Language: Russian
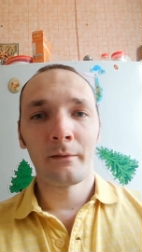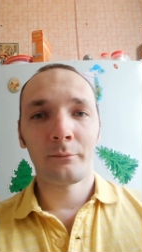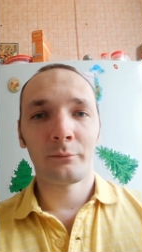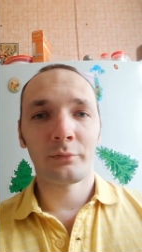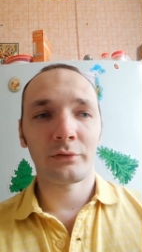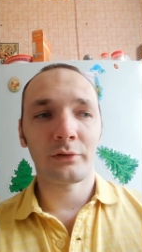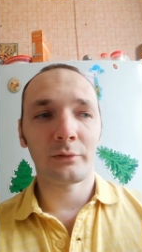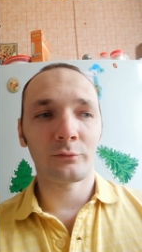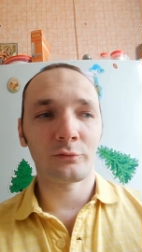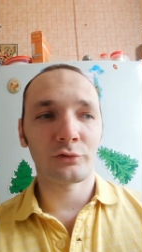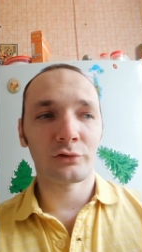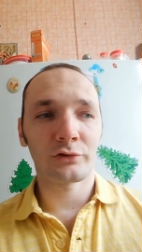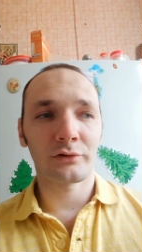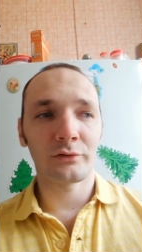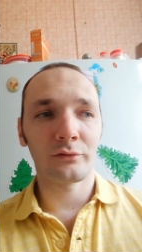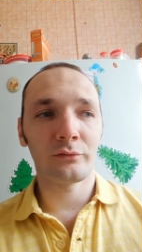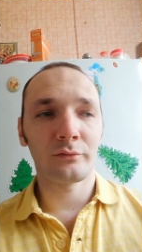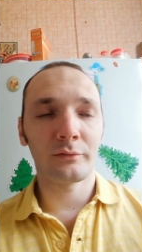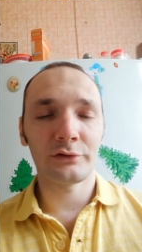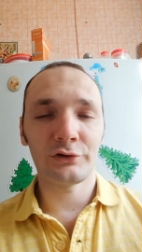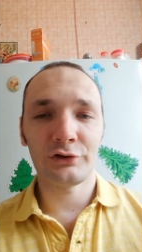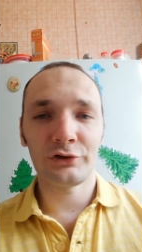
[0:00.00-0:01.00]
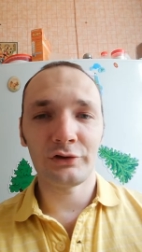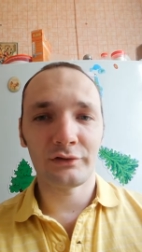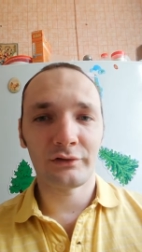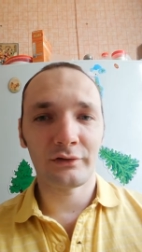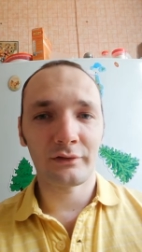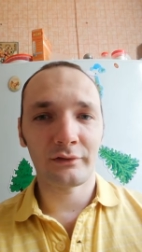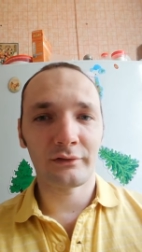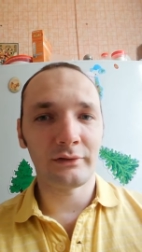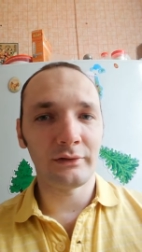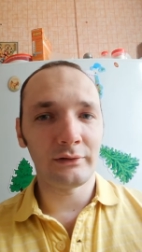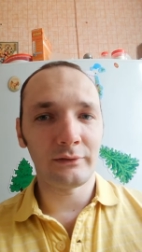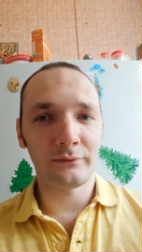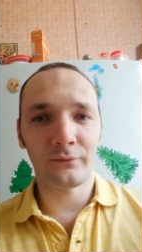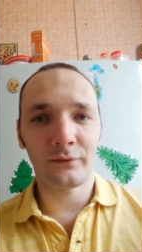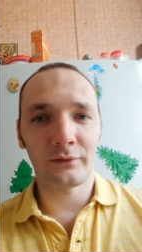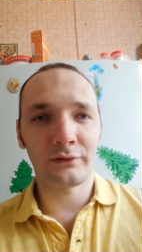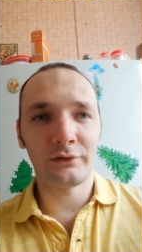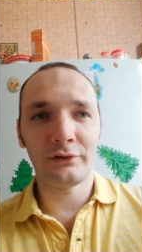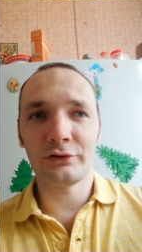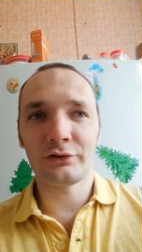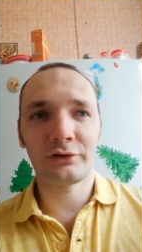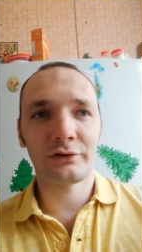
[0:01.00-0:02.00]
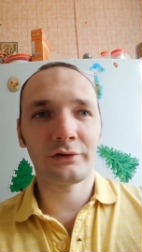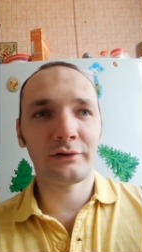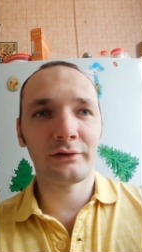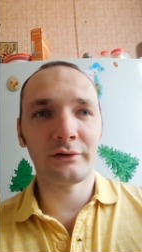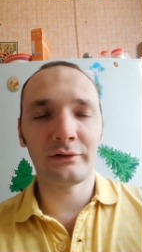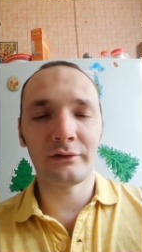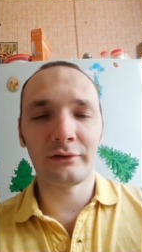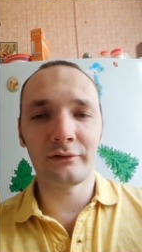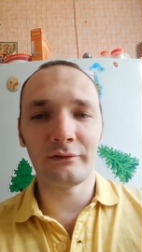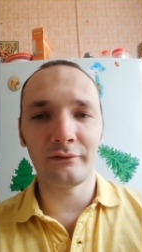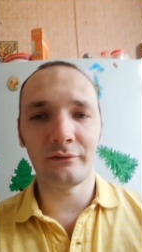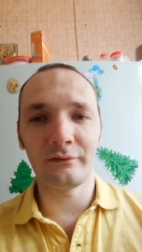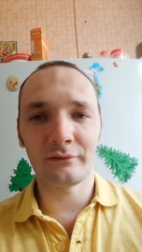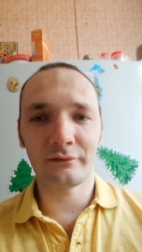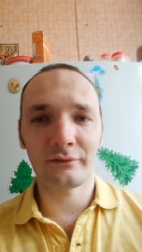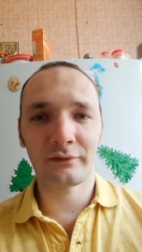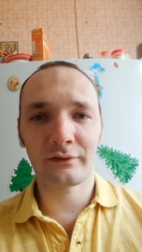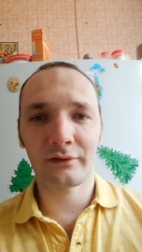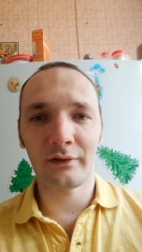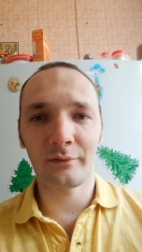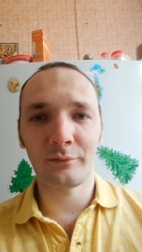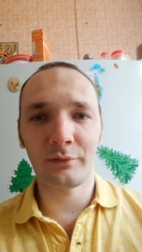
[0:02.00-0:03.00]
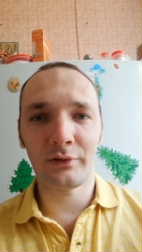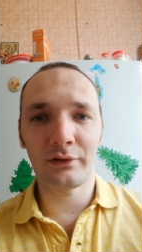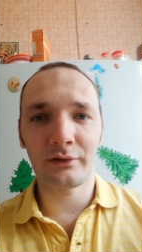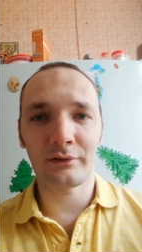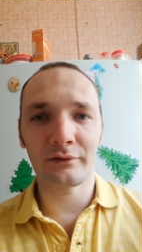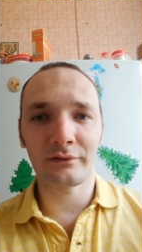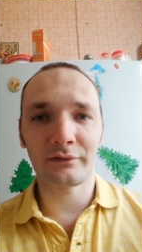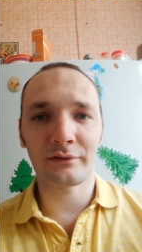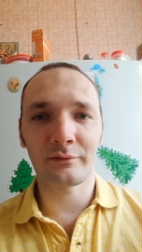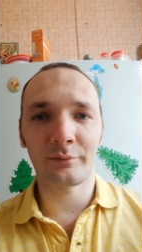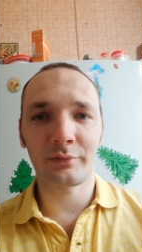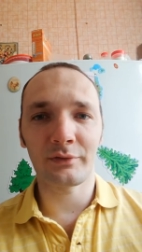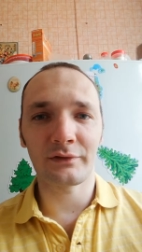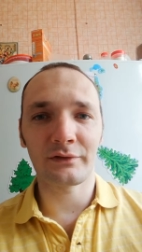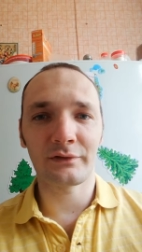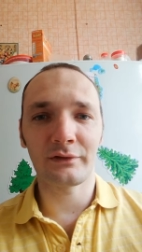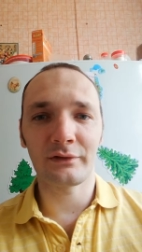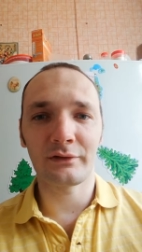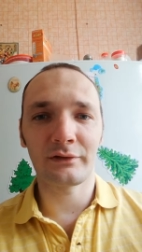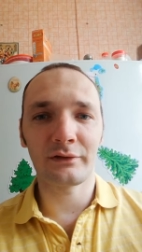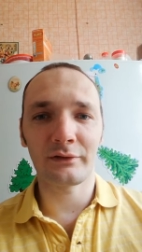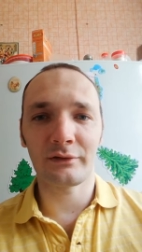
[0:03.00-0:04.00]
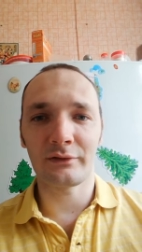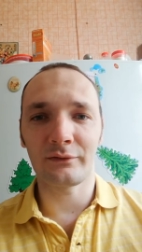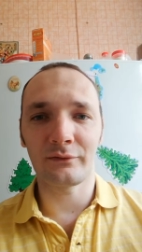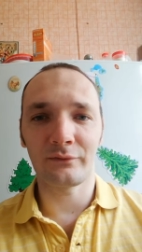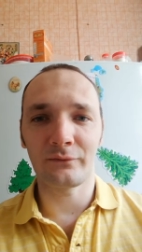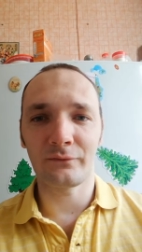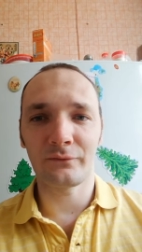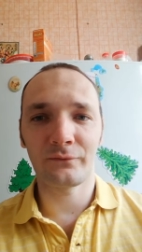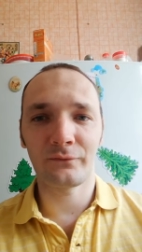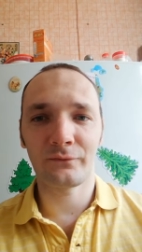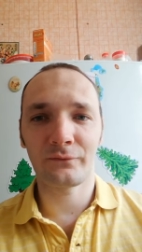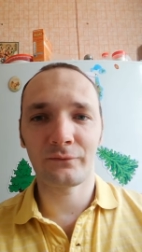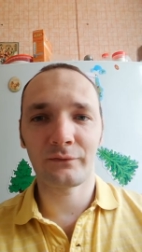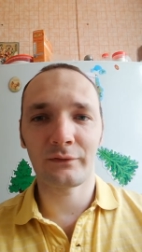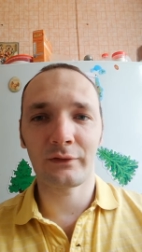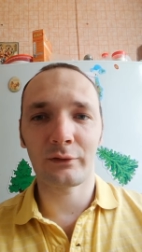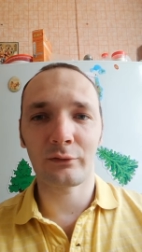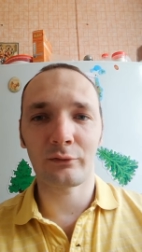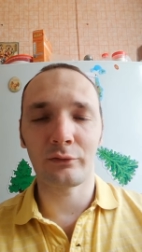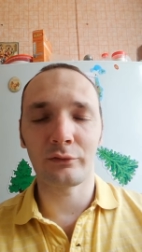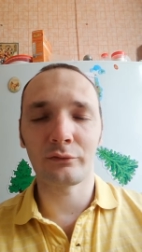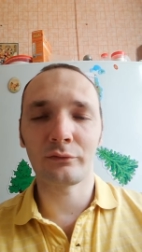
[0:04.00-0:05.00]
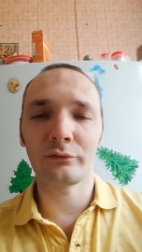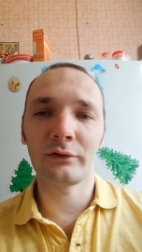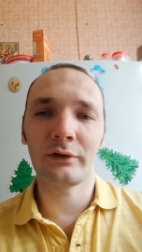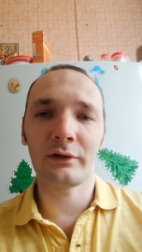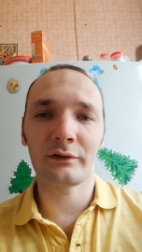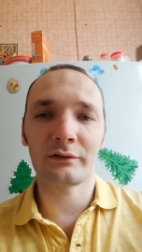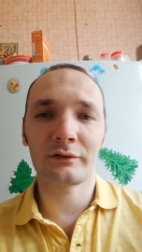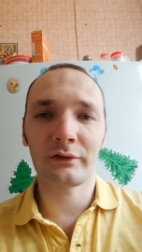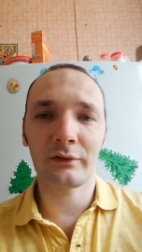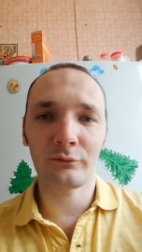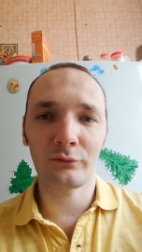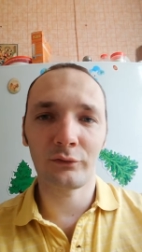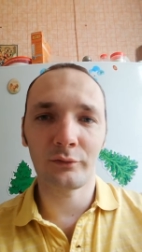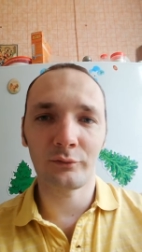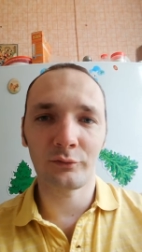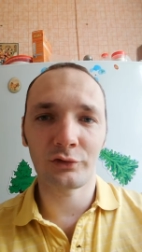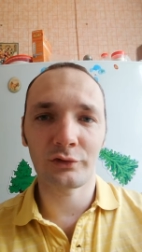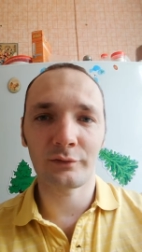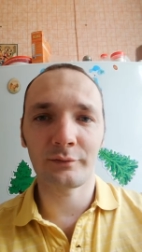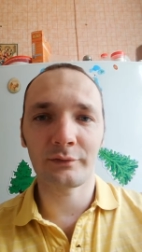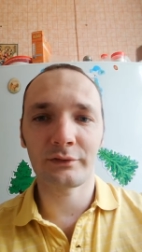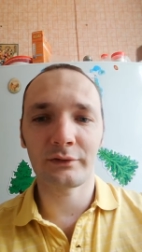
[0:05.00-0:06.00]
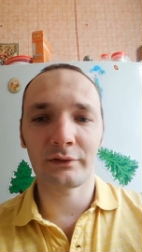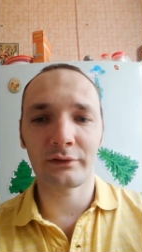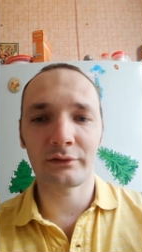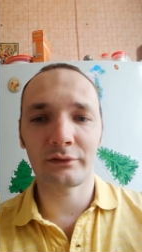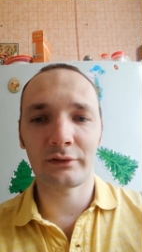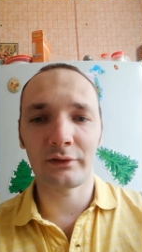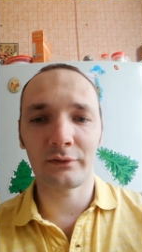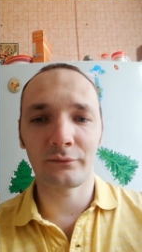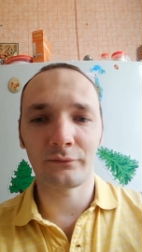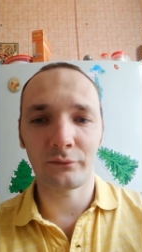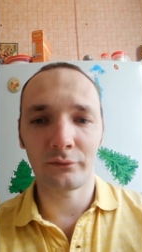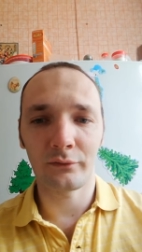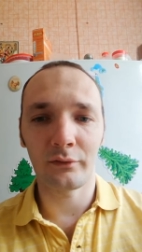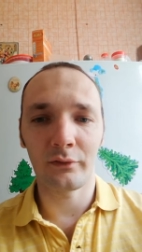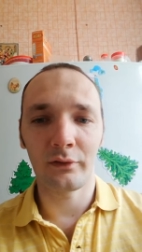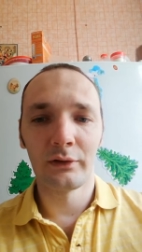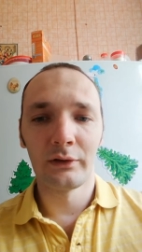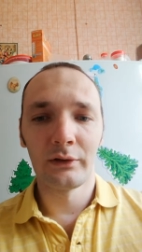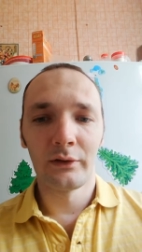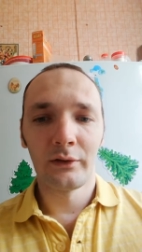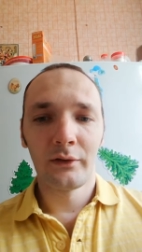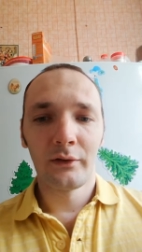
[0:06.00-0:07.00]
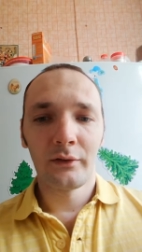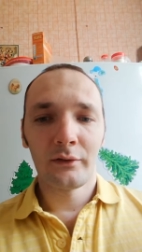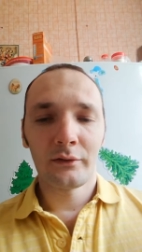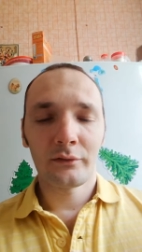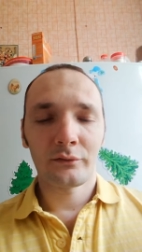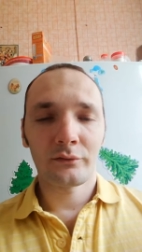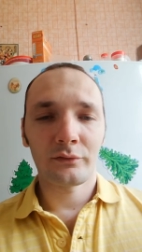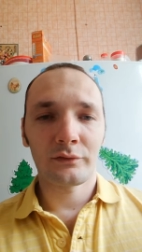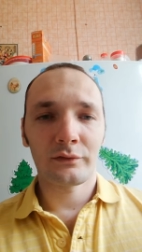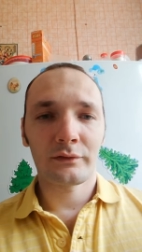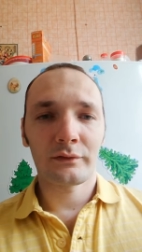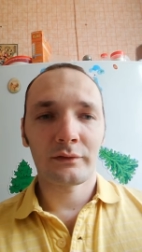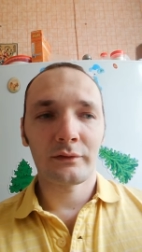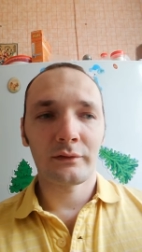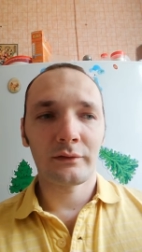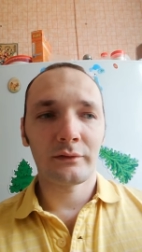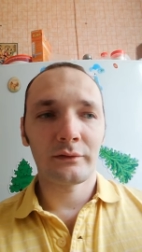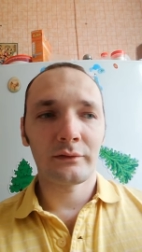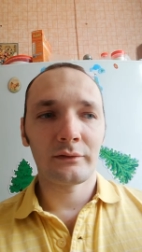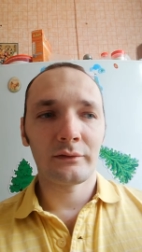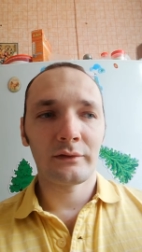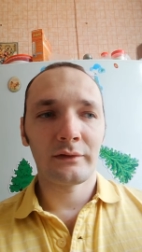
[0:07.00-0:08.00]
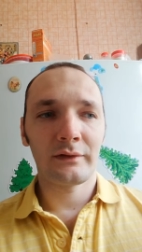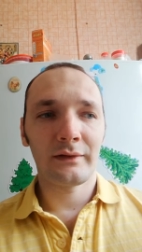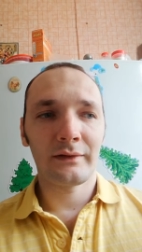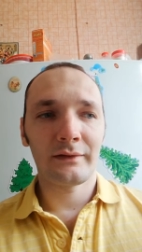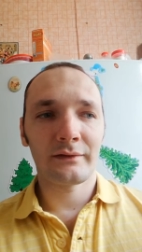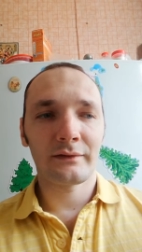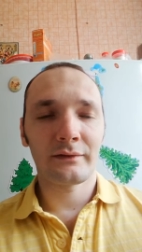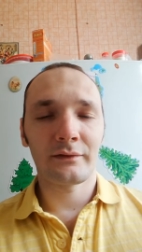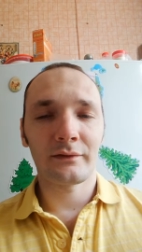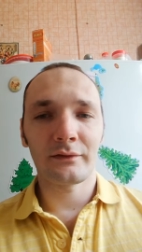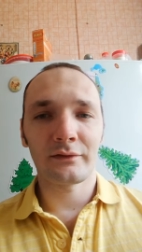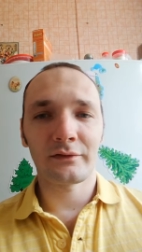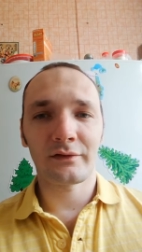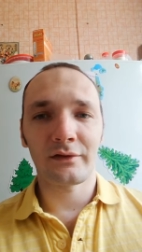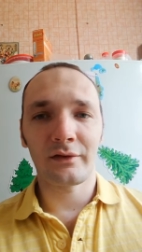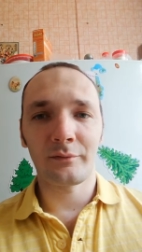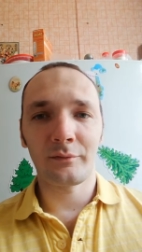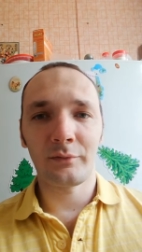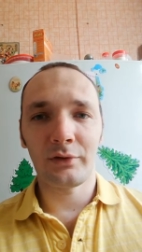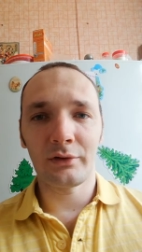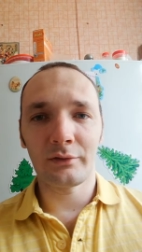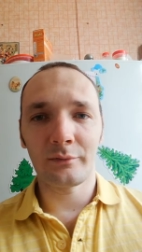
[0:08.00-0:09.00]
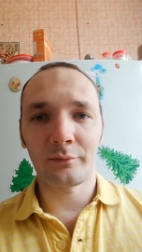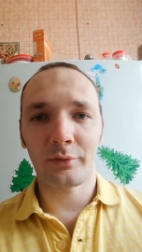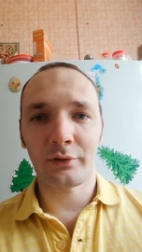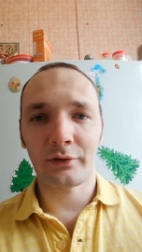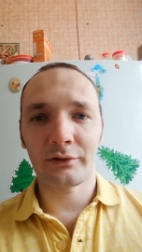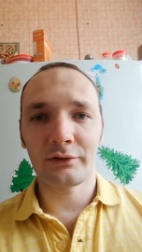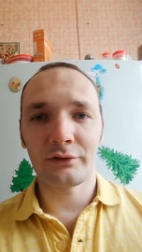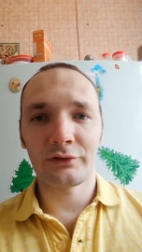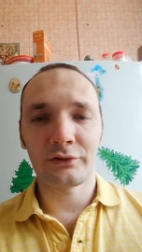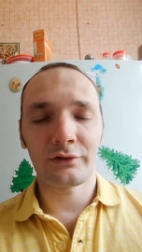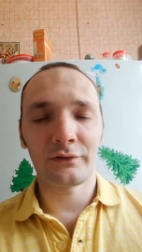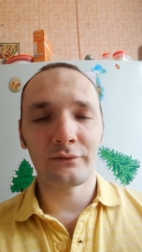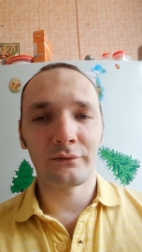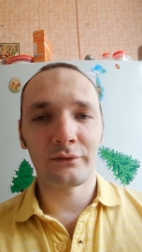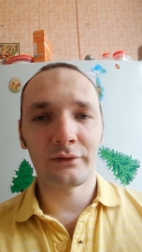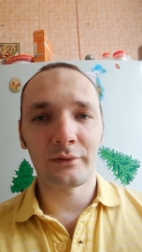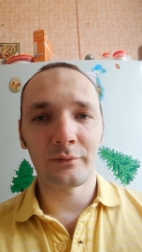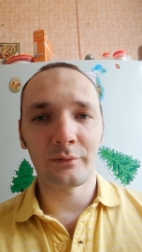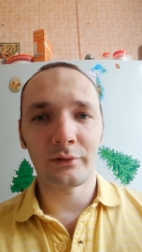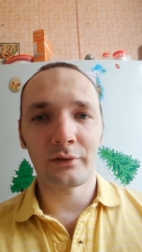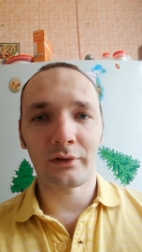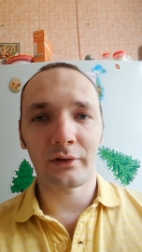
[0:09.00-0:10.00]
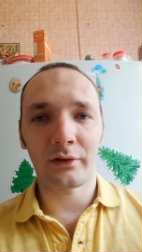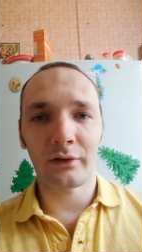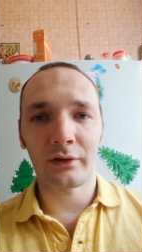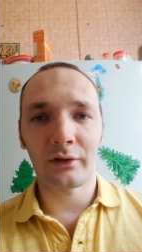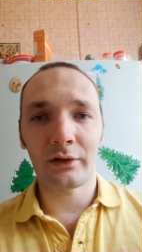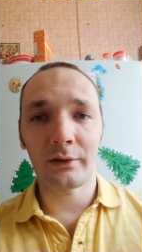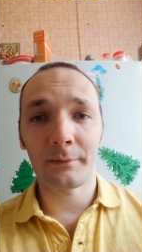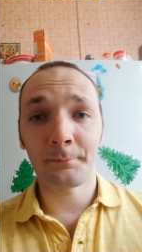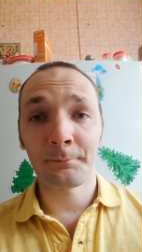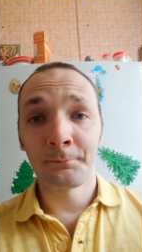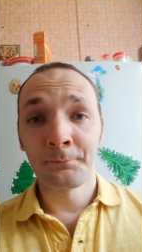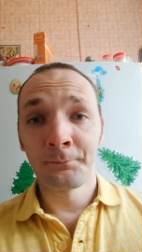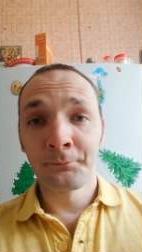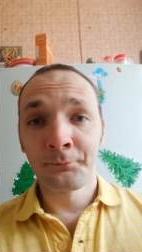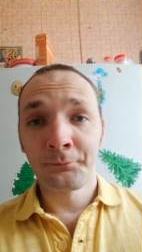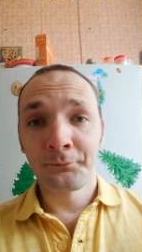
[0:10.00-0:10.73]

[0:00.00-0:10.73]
потому что у Манчестер Сити фактически э, скамейка запасных это второй, ну не основной, может быть, состав, но то есть э, есть замены практически всем игрокам.